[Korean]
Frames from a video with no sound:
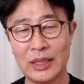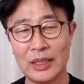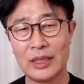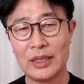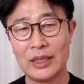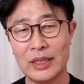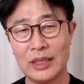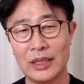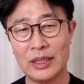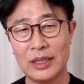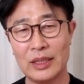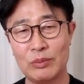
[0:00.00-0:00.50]

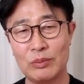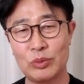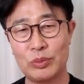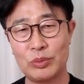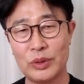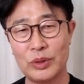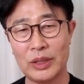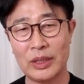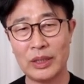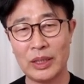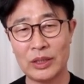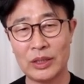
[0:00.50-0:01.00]
이
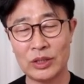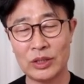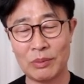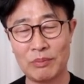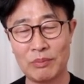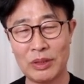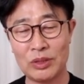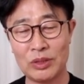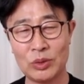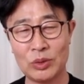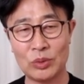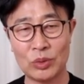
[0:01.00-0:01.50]
부분에 대해서
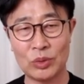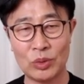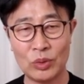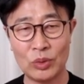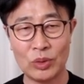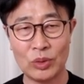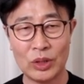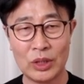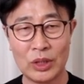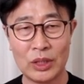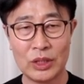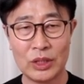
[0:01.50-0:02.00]

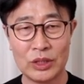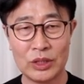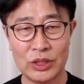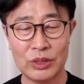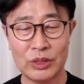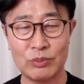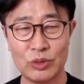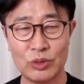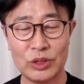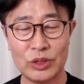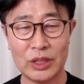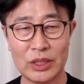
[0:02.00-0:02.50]
전반적으로
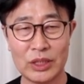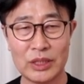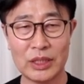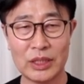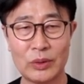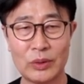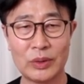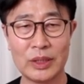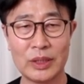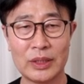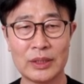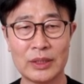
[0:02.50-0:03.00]
실무적인
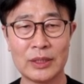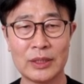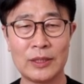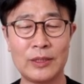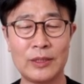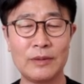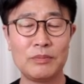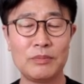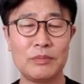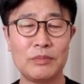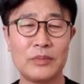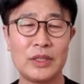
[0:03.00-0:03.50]

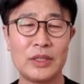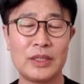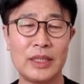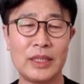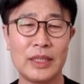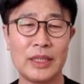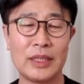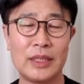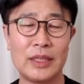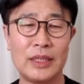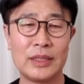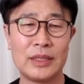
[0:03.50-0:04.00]
차원에서
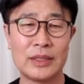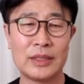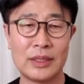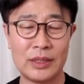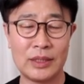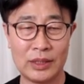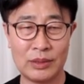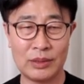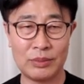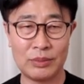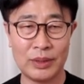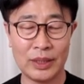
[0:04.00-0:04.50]
디자인 클래스를
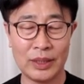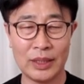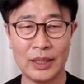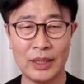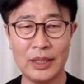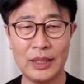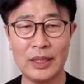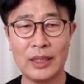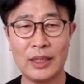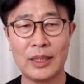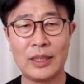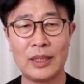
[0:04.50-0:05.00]

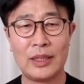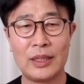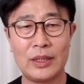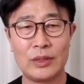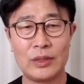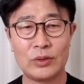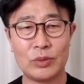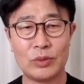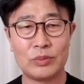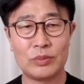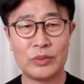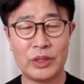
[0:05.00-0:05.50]
여러분에게
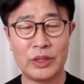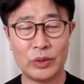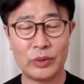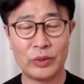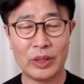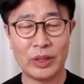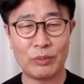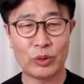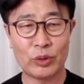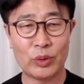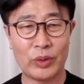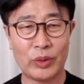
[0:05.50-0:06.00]
좀
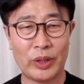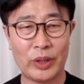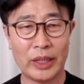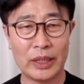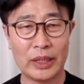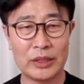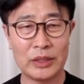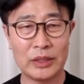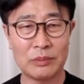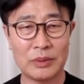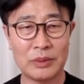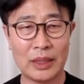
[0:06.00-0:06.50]
제공해 보도록
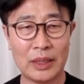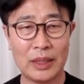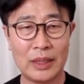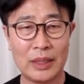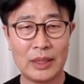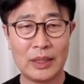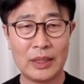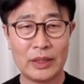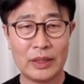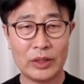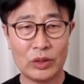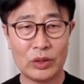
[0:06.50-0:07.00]
하겠습니다.
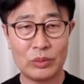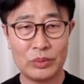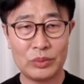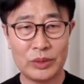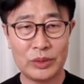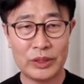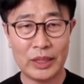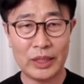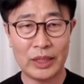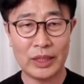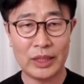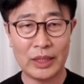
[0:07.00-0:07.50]
여러분
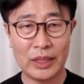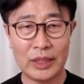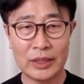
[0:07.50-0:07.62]
제가